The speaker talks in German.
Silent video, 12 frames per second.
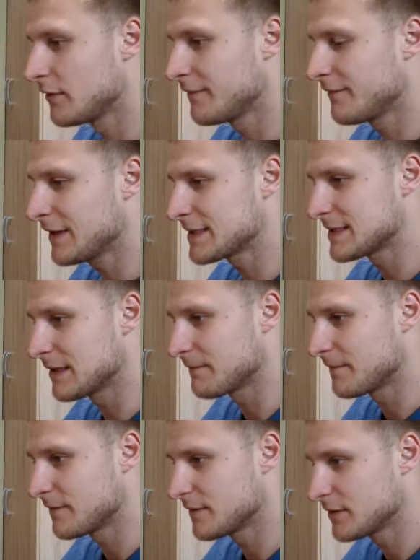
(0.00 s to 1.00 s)
WhatsApp.
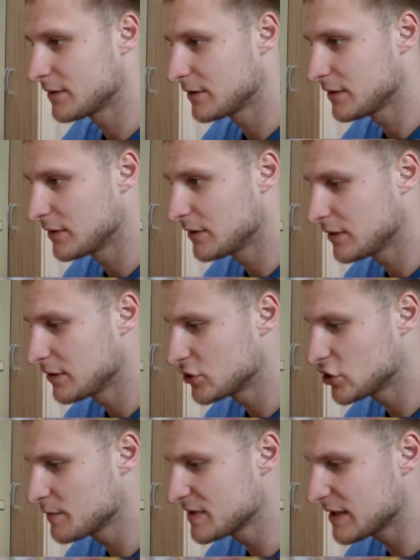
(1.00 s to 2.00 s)

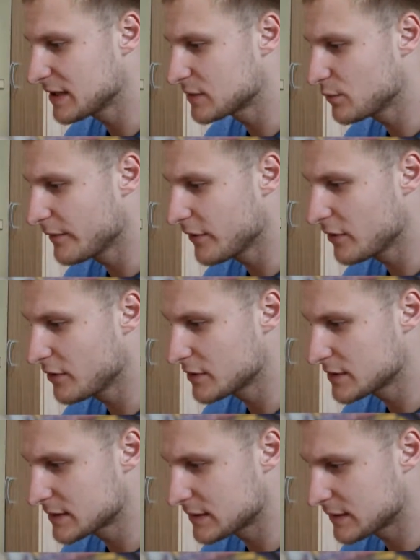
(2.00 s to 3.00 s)
Chimsticks
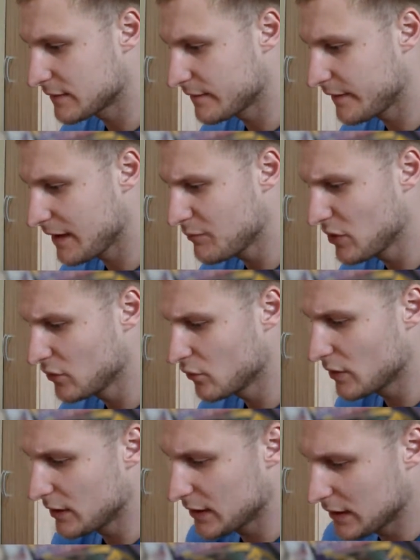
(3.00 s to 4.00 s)
Reverse.
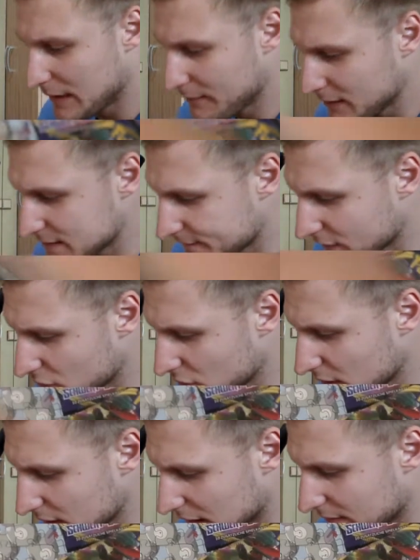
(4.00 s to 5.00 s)
Vermicula. Habe ich zwar noch
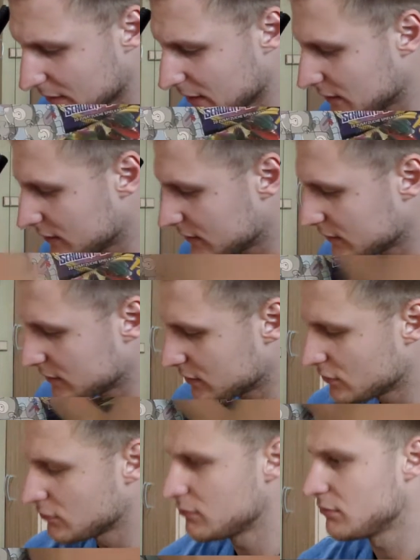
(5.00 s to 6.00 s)
nicht, aber.
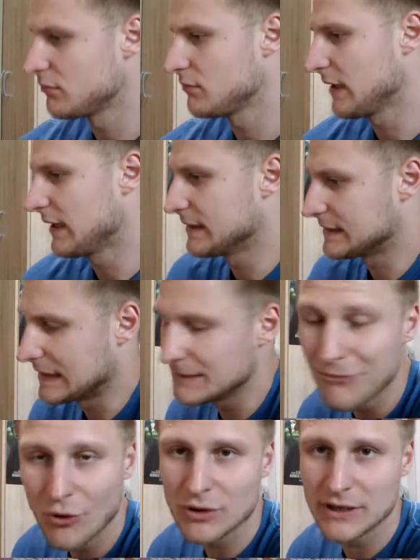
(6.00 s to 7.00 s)
Ja, ist halt
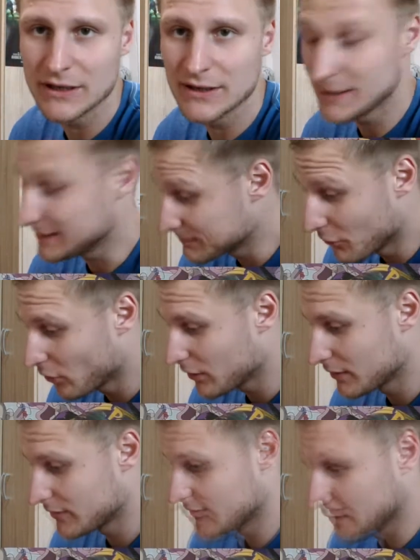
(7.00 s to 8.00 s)
Much, ne? Ist Much.
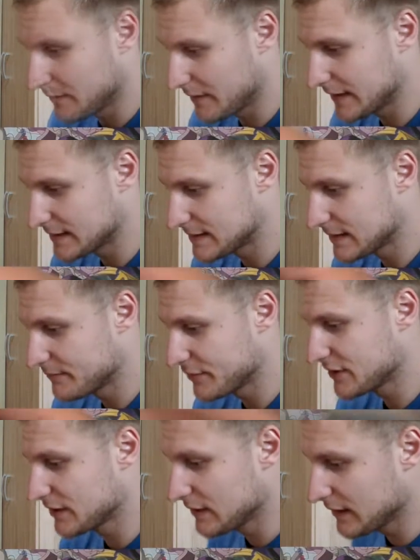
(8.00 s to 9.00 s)
So, aber jetzt hier
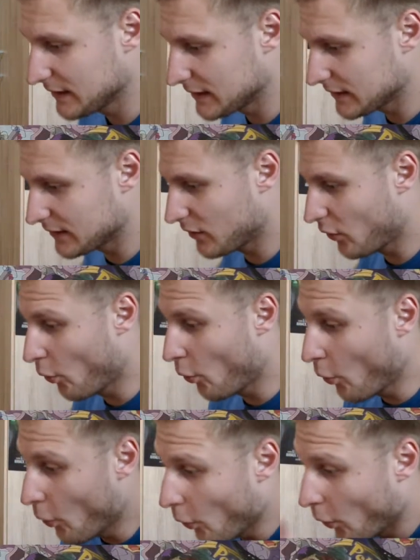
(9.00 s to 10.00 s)
bitte nicht.
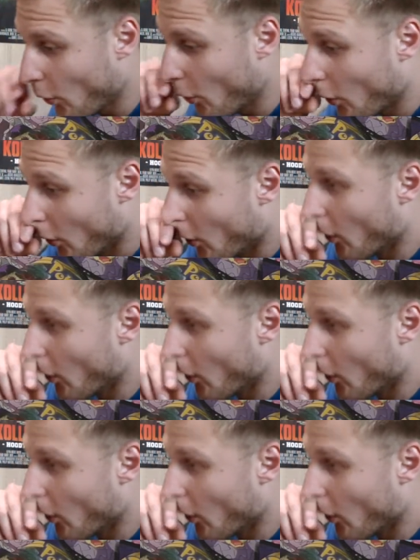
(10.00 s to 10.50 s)
Oh!